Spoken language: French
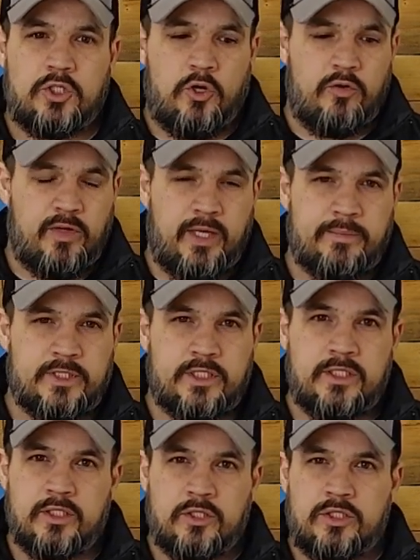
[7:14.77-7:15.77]
un vrai
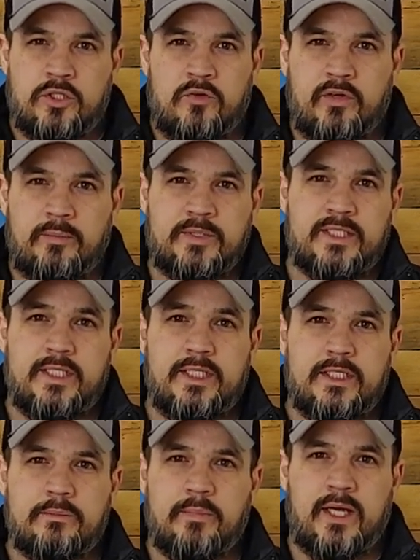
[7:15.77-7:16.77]
petit euh, petit
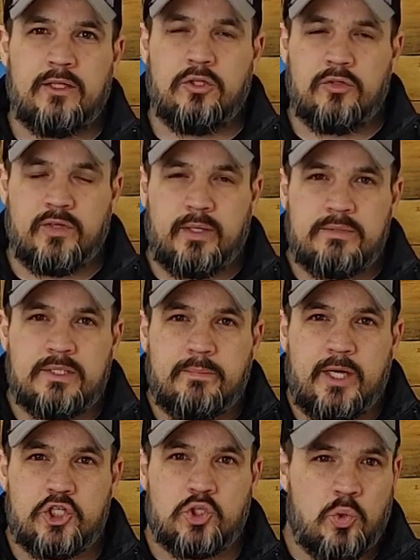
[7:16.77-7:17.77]
heat pad, un vrai petit
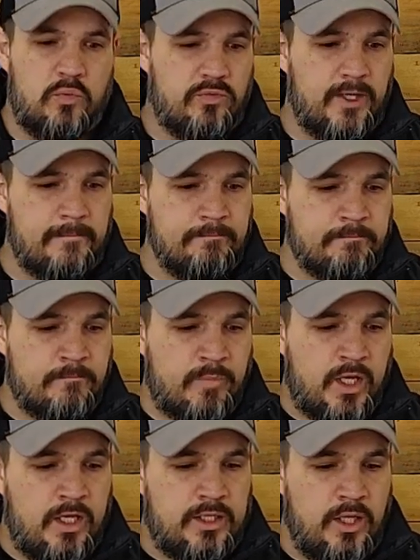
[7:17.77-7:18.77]
pad chauffant.
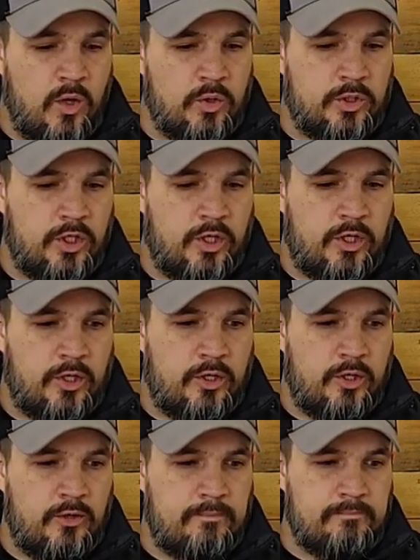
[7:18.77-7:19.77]
Donc
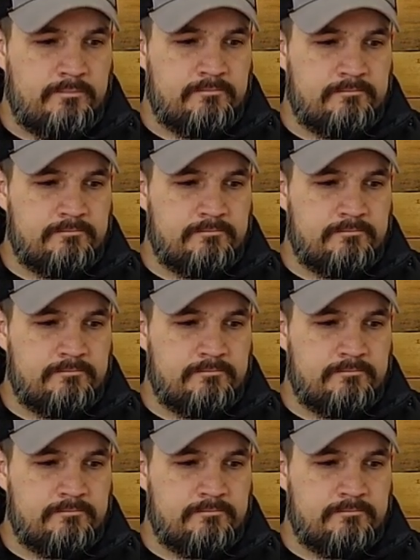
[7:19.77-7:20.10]
euh,